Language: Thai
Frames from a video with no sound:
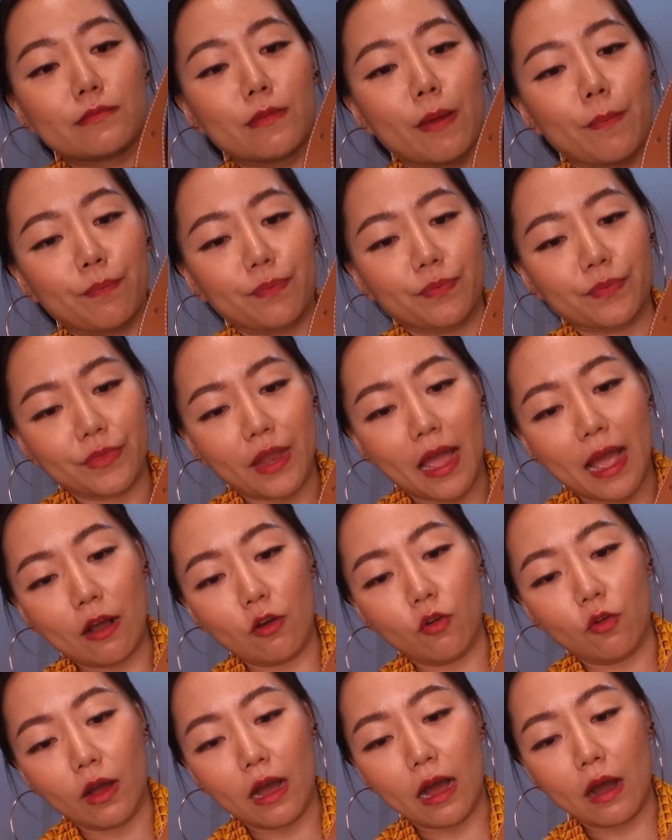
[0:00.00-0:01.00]
แบบหนัง
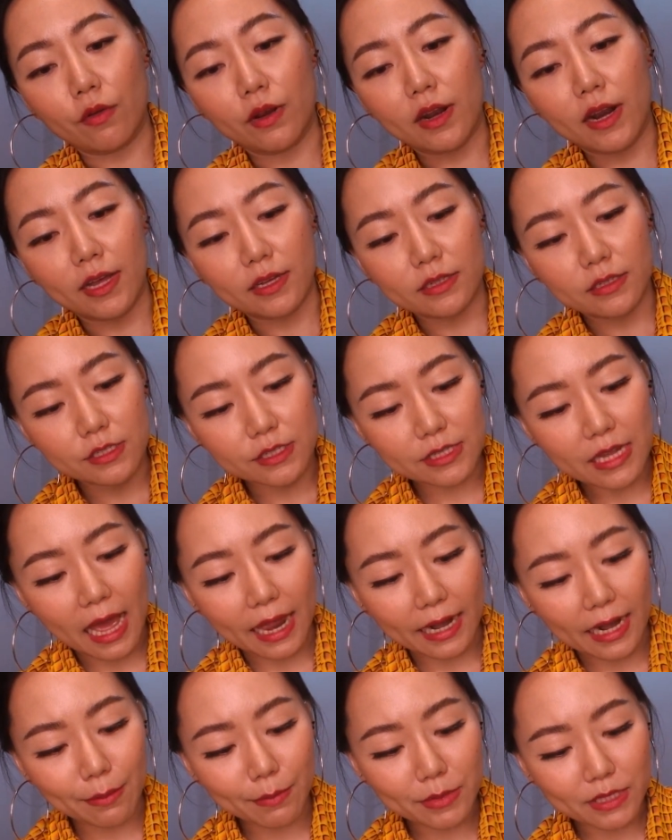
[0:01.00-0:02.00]
ของเขานี่ยแหละ คือสา
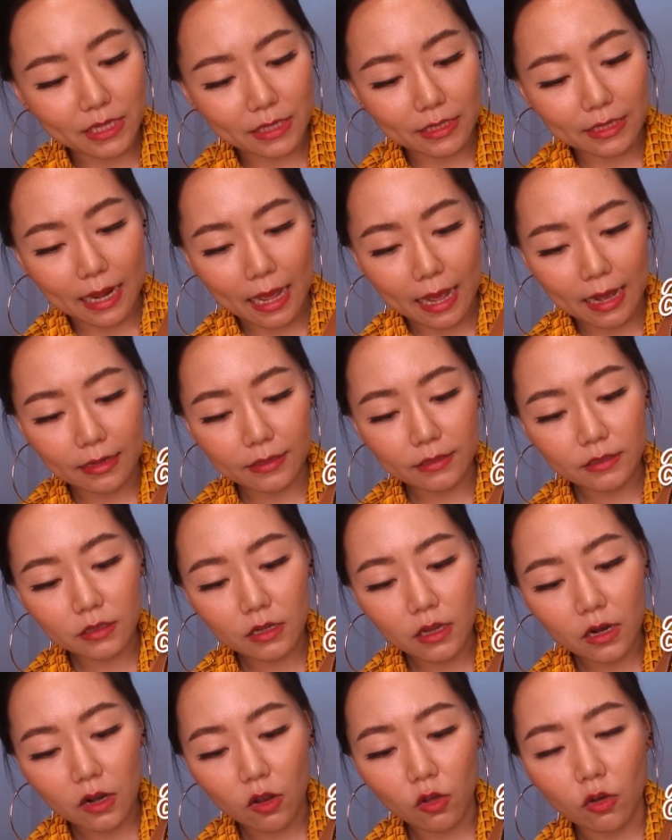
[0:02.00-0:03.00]
ยทำมาจากหนัง
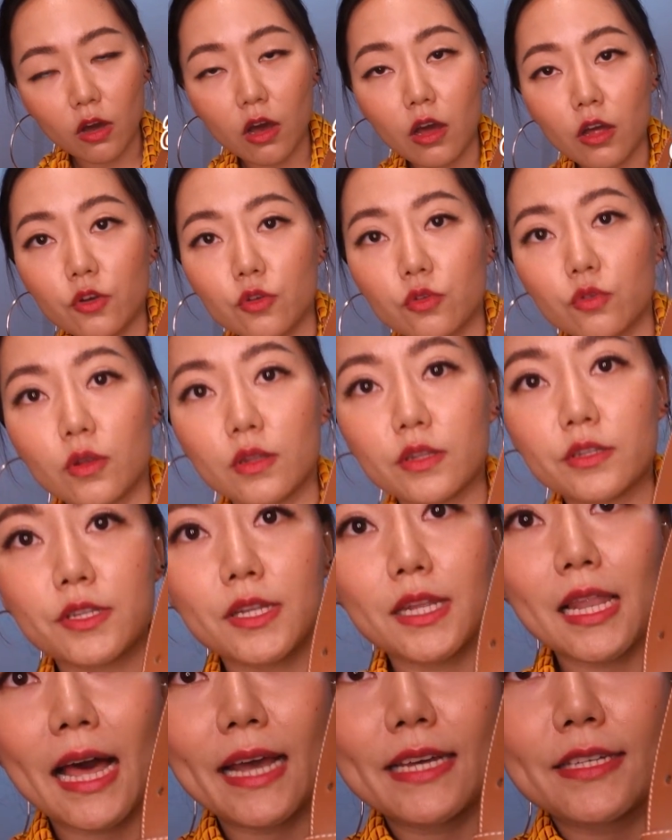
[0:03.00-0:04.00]
แล้วก็ดู
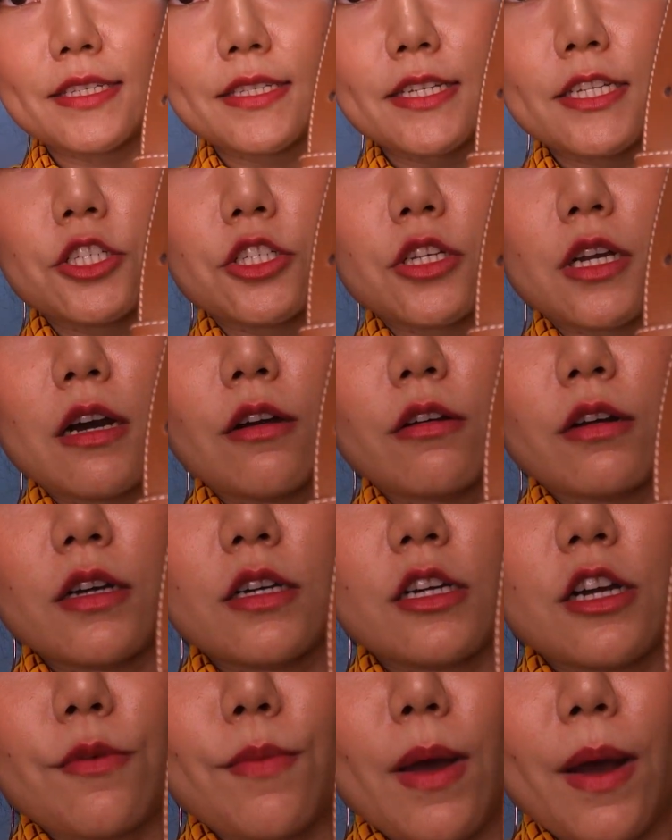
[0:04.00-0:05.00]
ลายสติชเขาก็
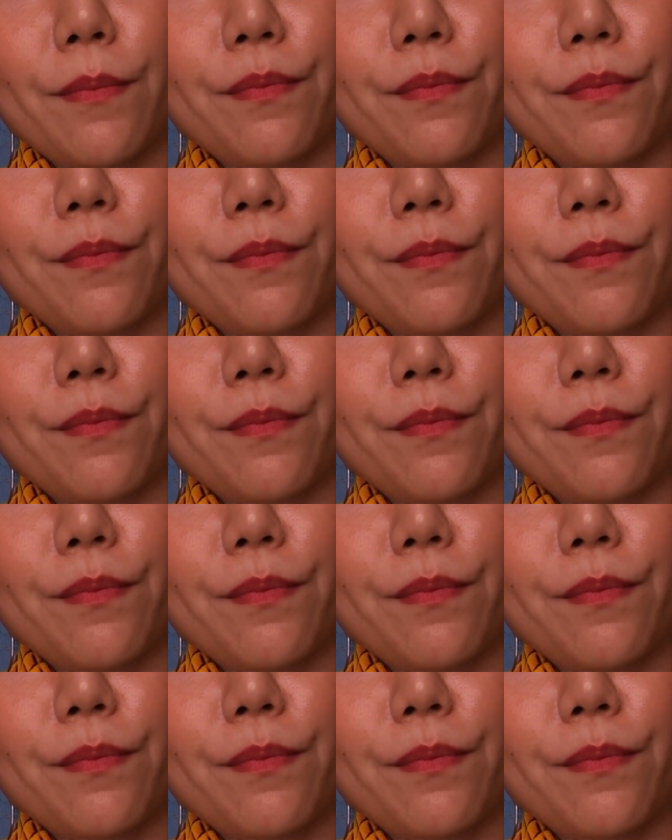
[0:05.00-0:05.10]
คือแบ